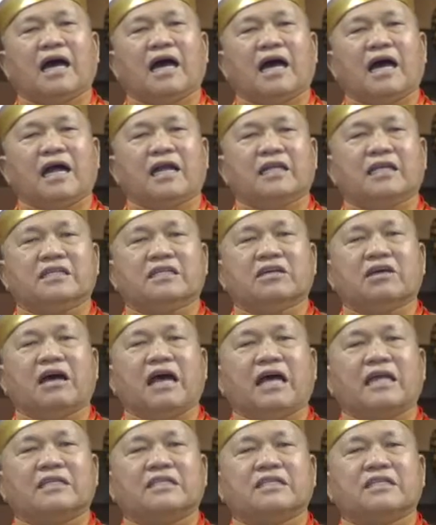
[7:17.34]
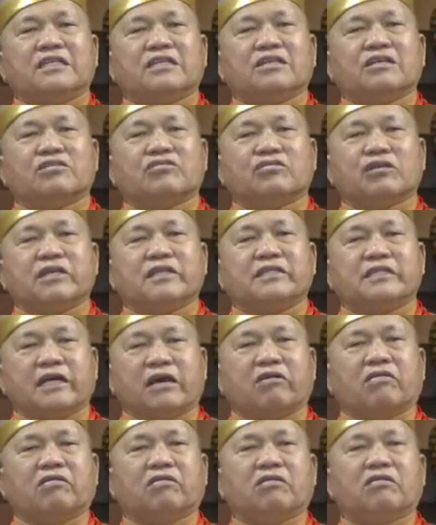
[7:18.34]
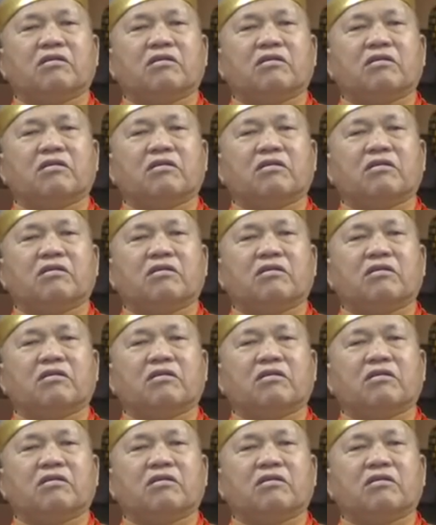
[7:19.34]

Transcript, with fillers: 啊，你就安心的睡觉。